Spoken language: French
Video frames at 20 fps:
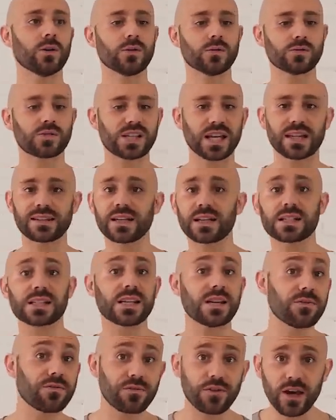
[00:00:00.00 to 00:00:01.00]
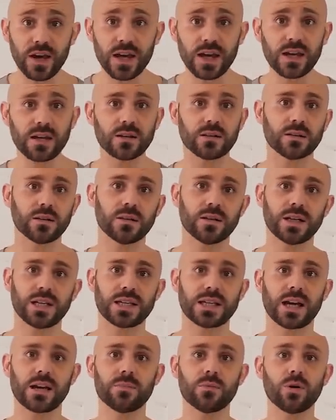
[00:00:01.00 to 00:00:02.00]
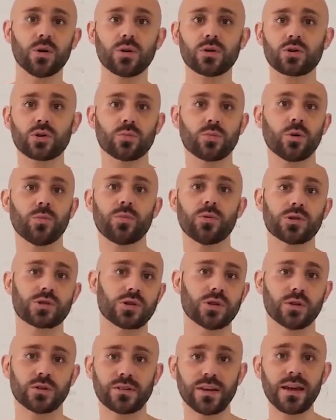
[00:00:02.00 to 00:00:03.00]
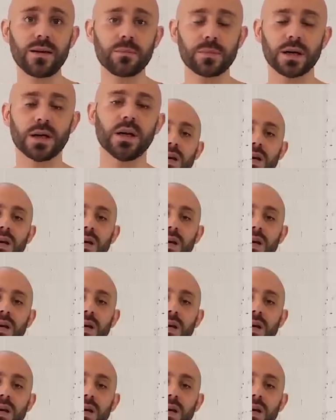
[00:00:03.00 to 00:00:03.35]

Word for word: certains effets également que propose le thème.